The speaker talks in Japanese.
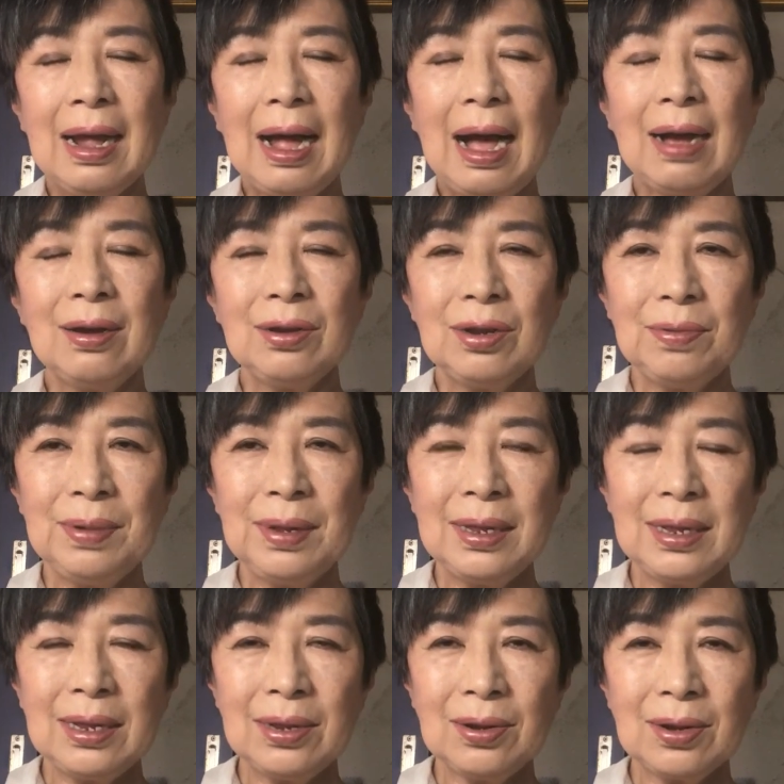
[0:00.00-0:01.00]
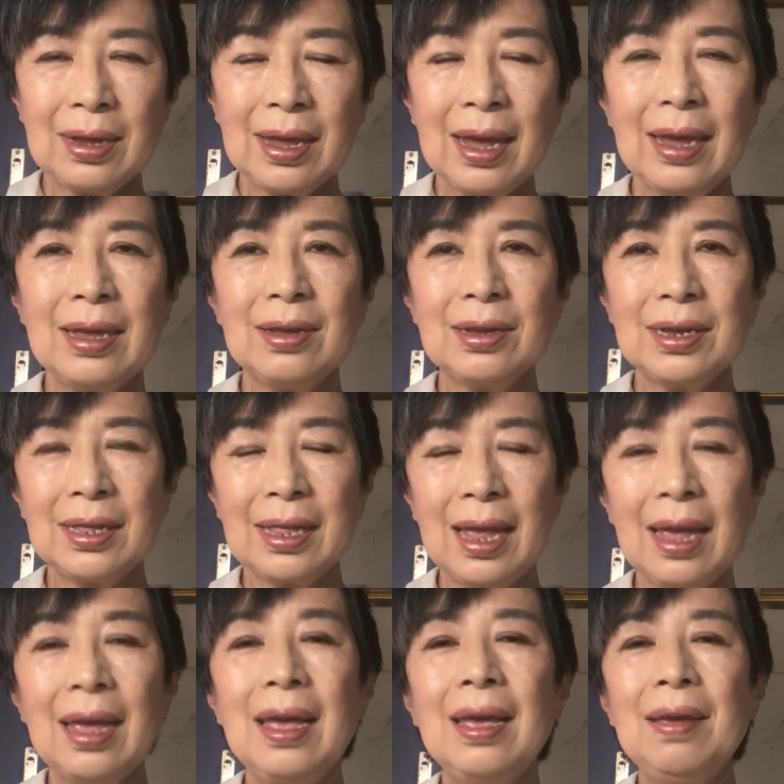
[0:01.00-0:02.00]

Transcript: アウシュビッツを経由して